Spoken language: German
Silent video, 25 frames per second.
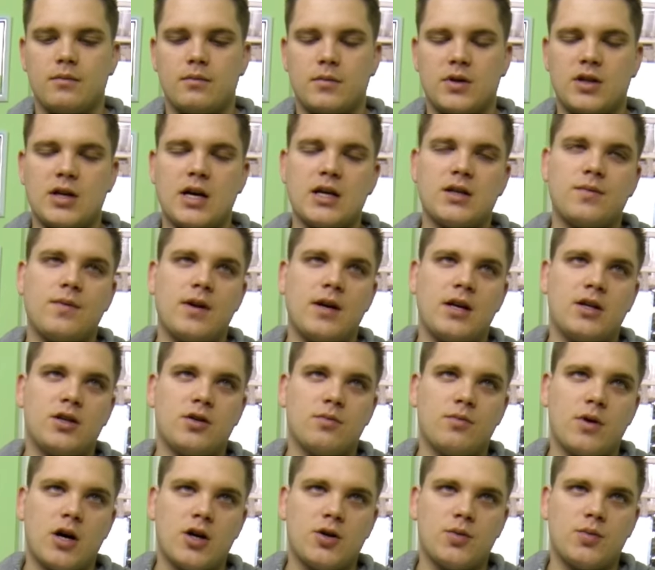Das heißt, wenn ich
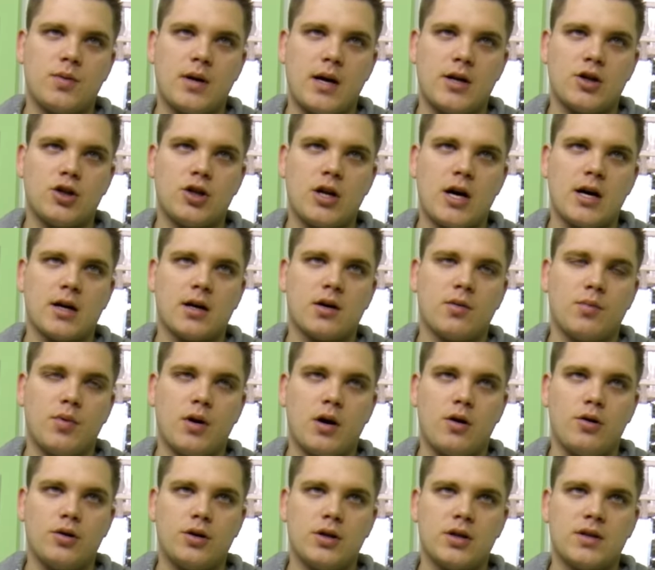zum Beispiel ein stark
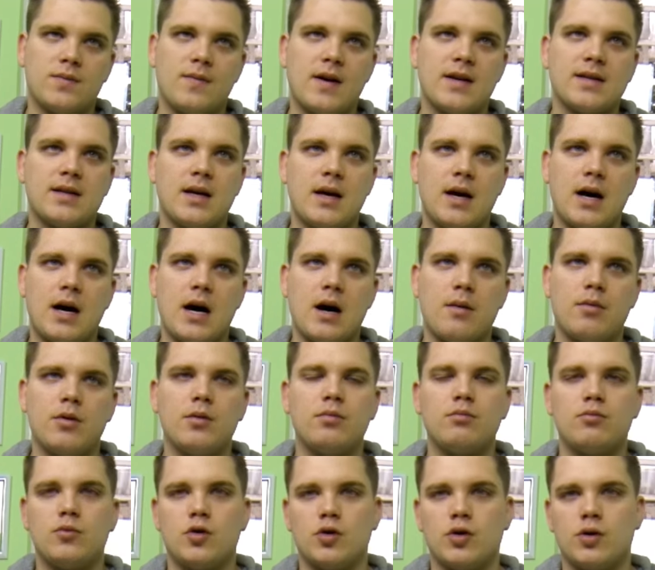gebräuntes Wasser
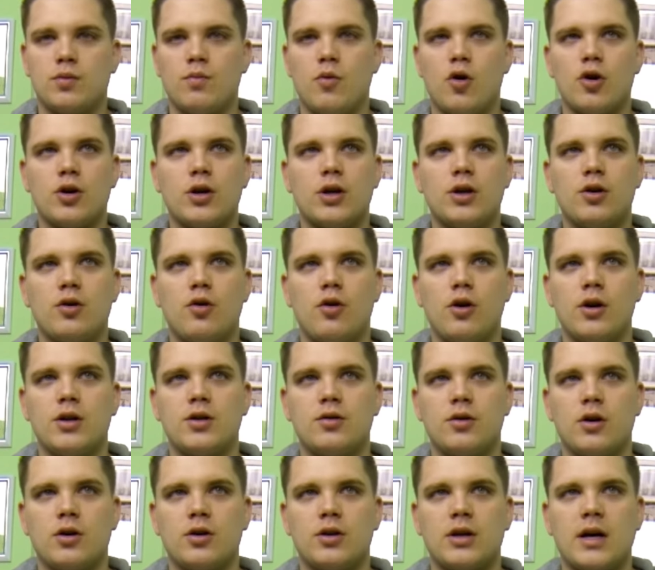habe, durch Morkienholz
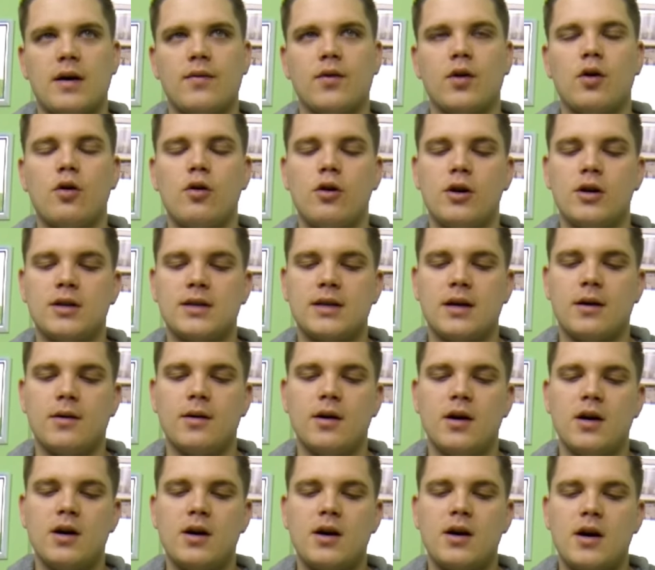oder durch andere Hölzer,
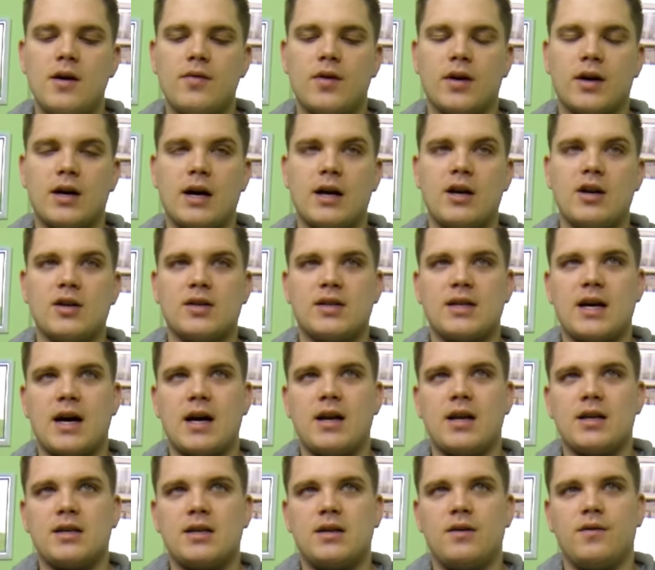dann kann es
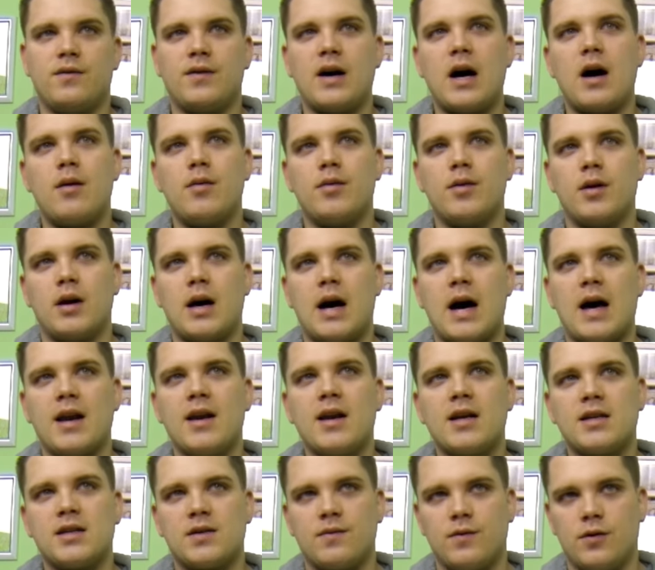sein, dass die Farbe
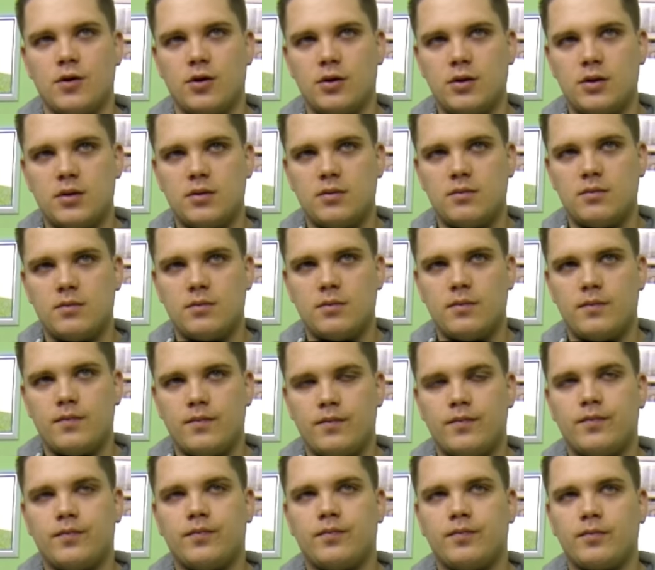anders wirkt
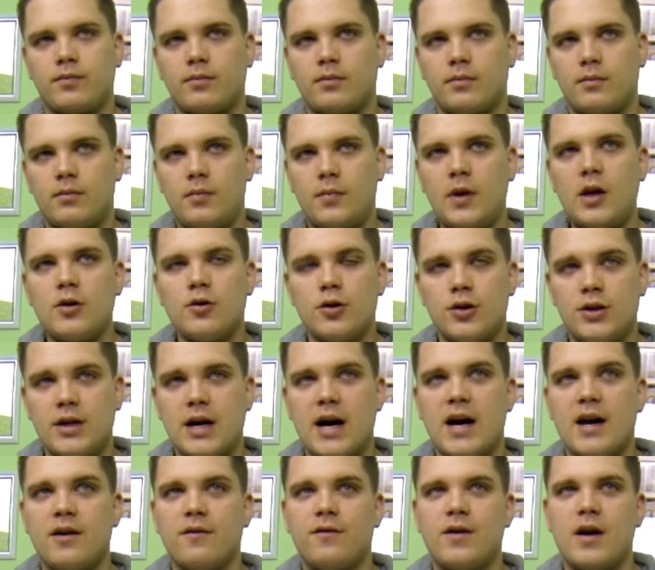durch die
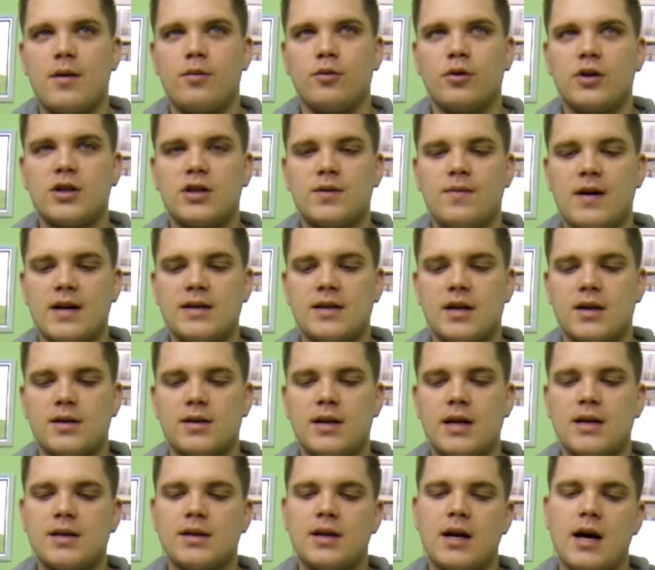Eigenfärbung des Wassers.
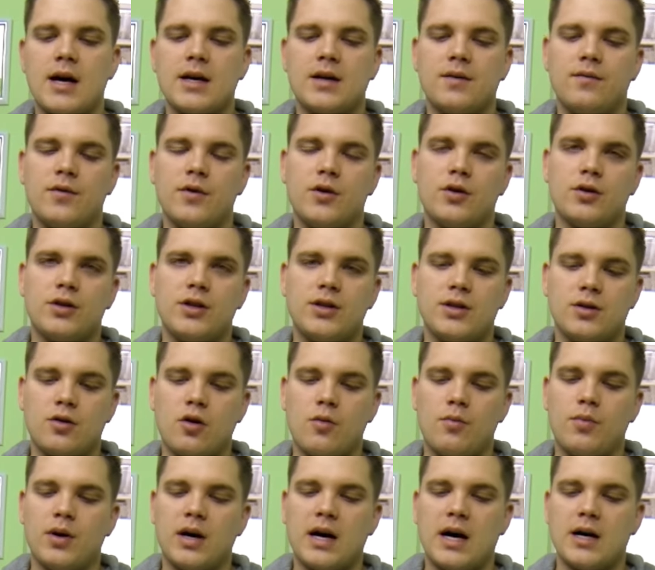Das gleichen wir durch diesen
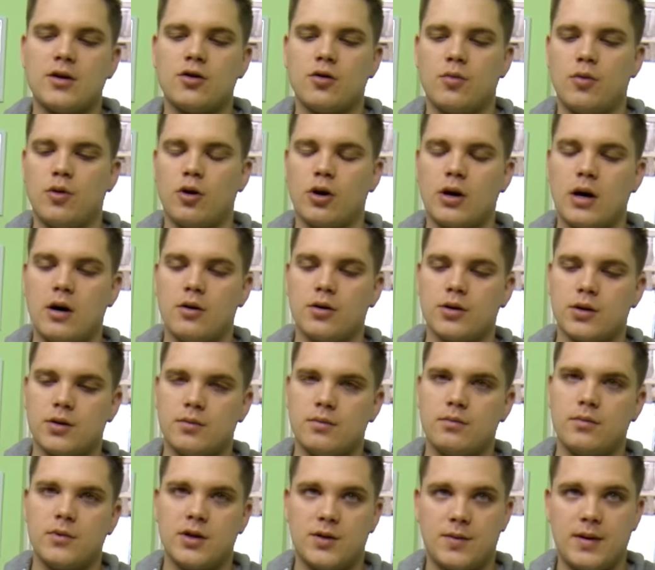Komparatorblock aus.
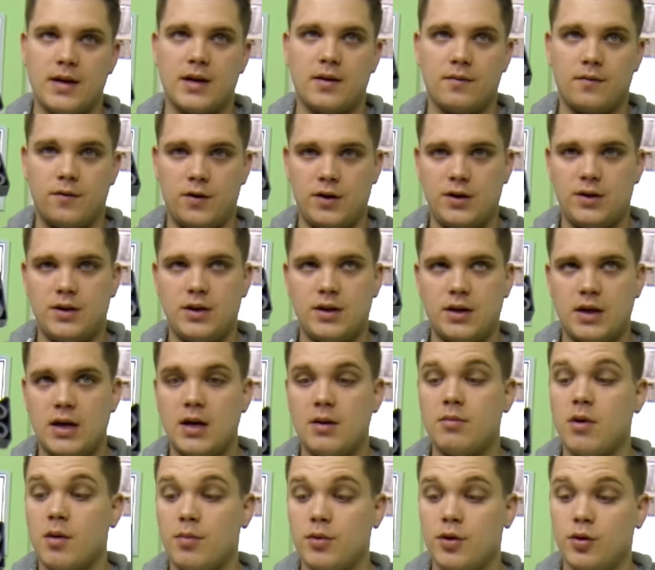Deswegen wichtig,
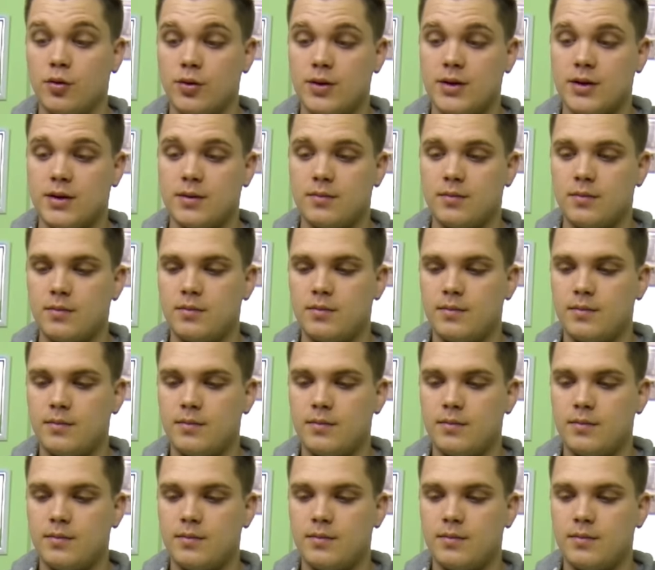immer benutzen.